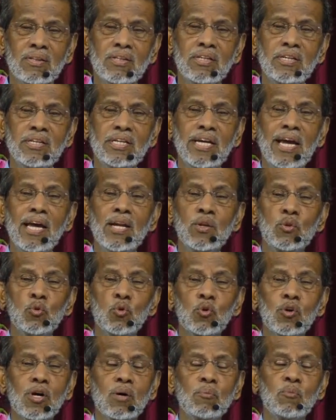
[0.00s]
நீ ஏன்
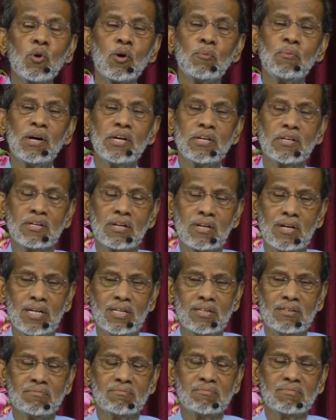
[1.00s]
துக்க முகமாயிருக்கிறாய்